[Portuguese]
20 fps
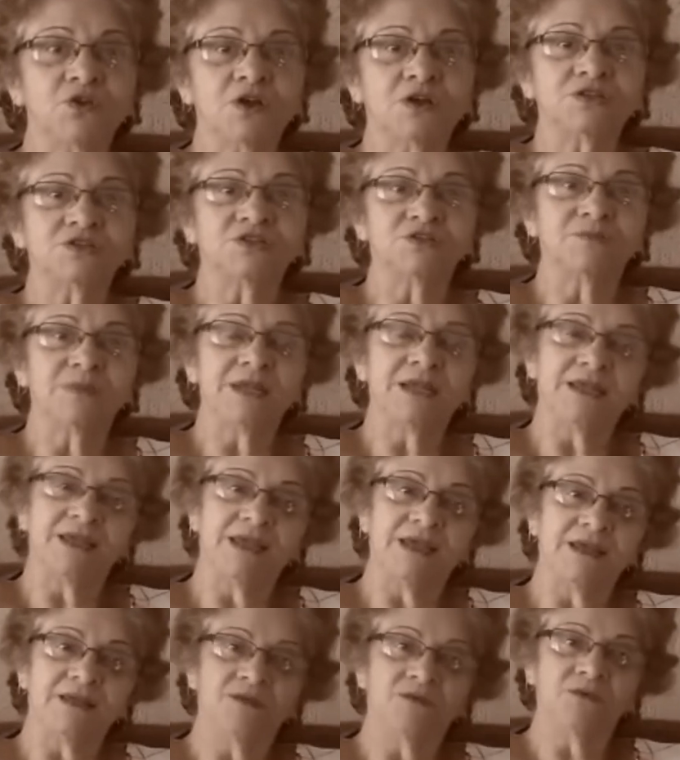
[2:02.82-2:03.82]
nossos
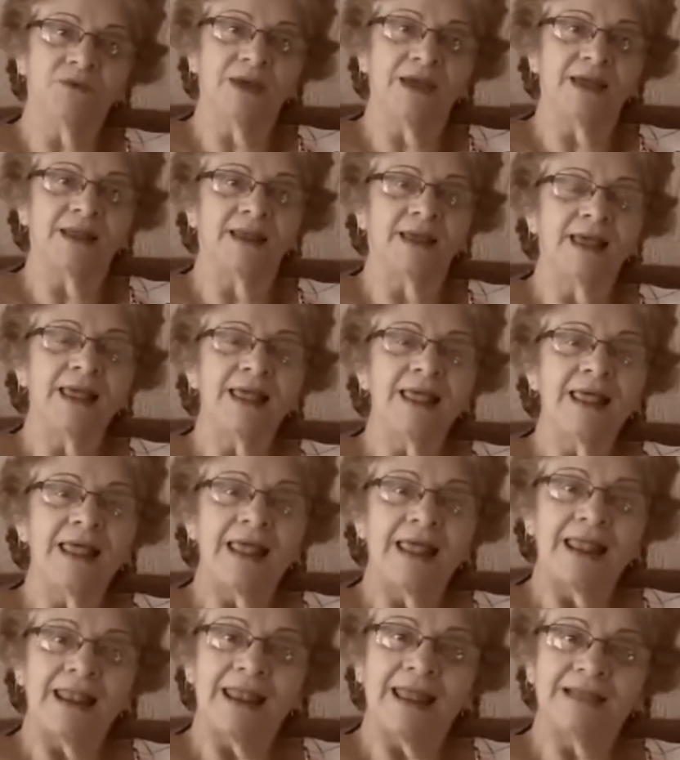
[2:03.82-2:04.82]
brinquedos eram
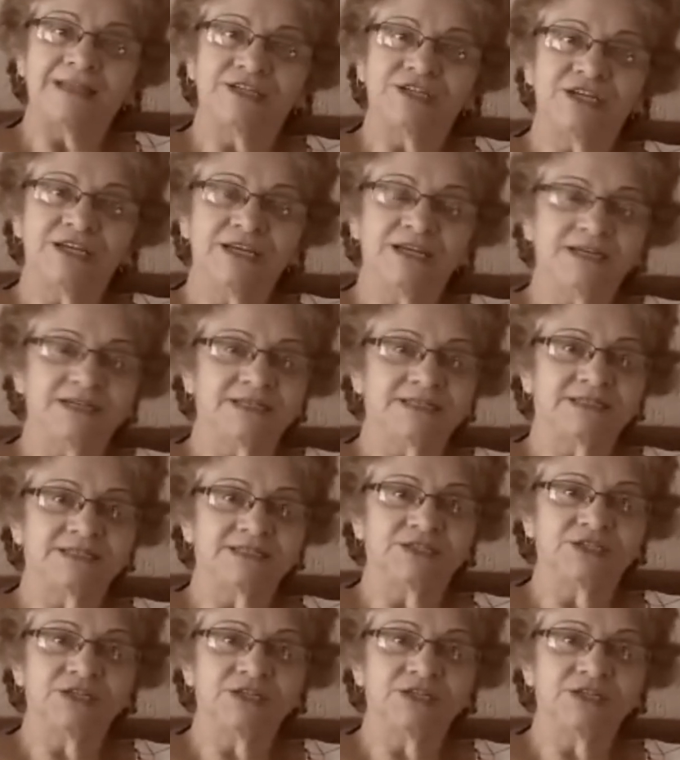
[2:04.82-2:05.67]
latinhas